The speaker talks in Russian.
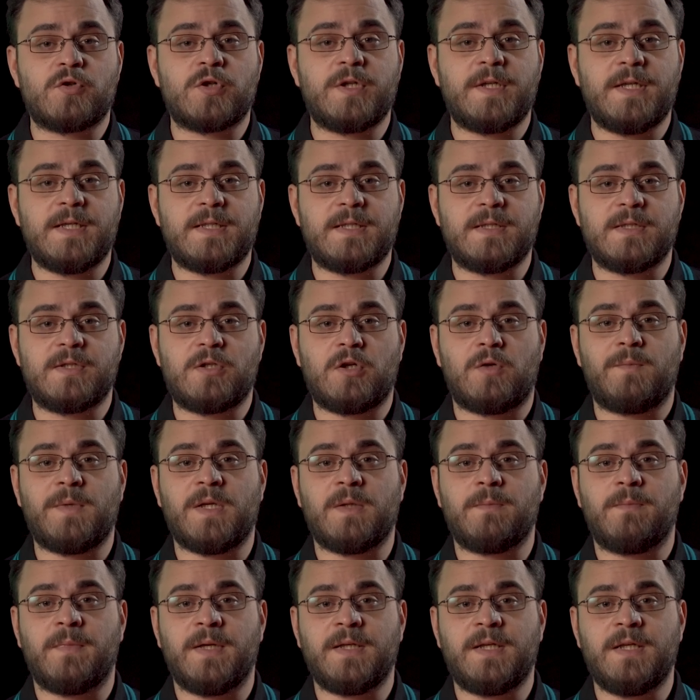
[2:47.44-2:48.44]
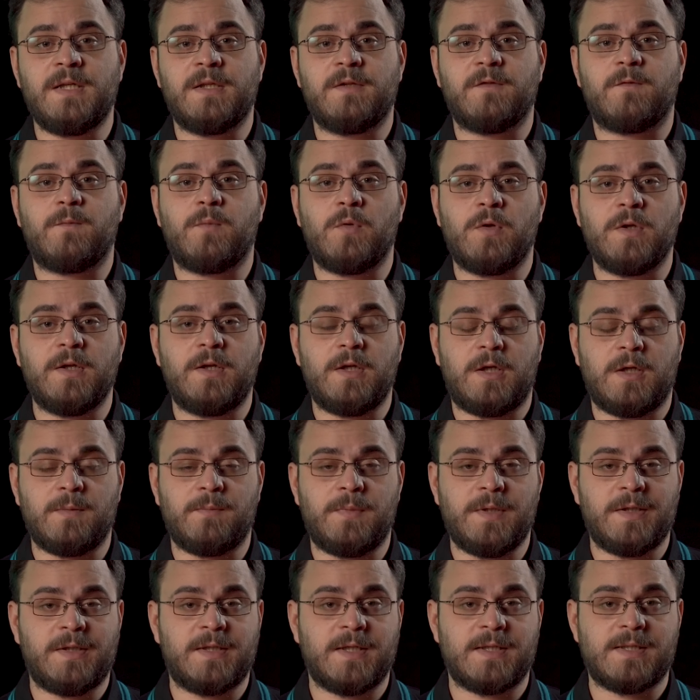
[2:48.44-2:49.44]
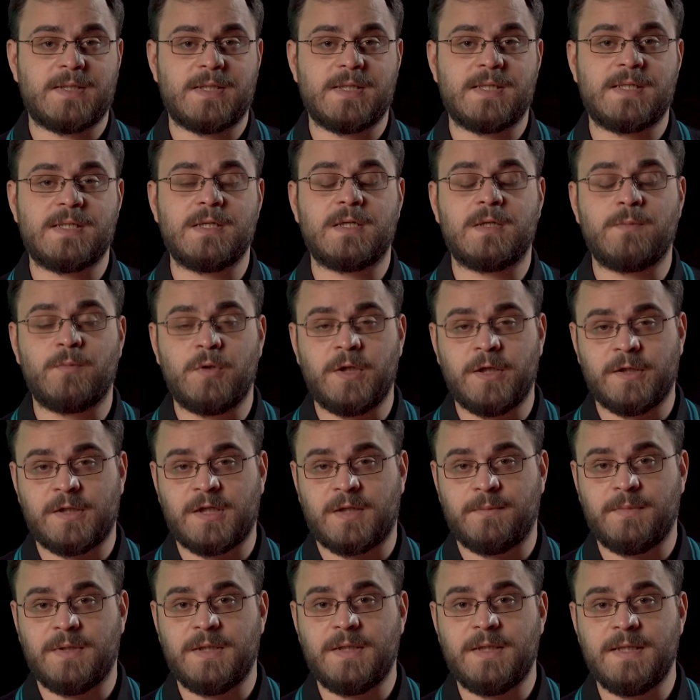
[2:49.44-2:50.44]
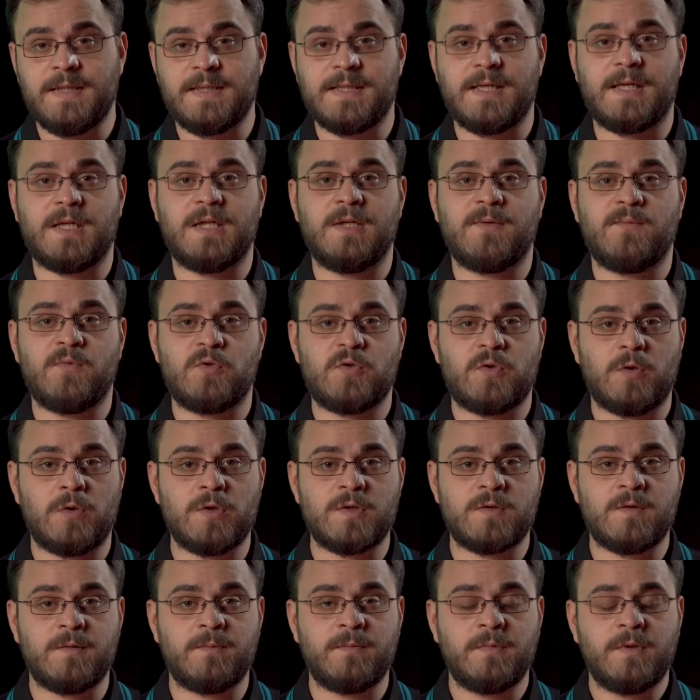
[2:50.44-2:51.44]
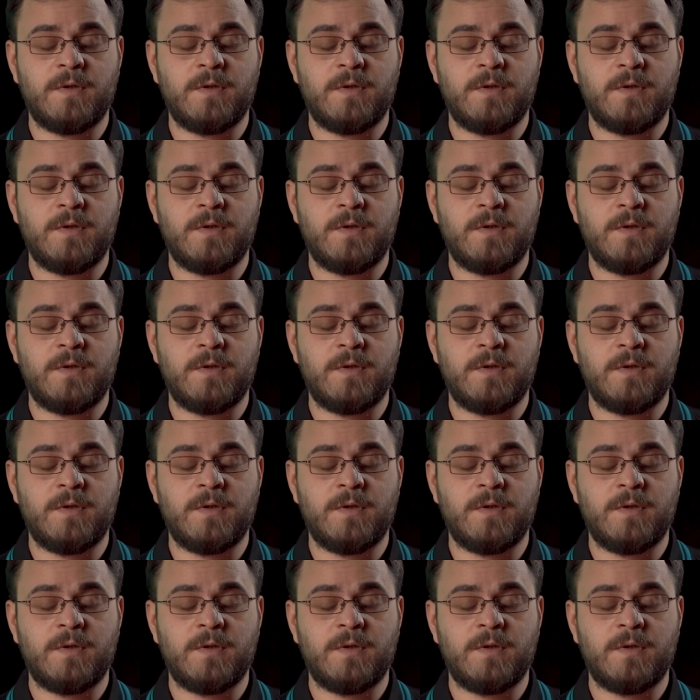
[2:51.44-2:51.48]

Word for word: уже есть инструмент Makita в полной комплектации с аккумуляторами и зарядным устройством,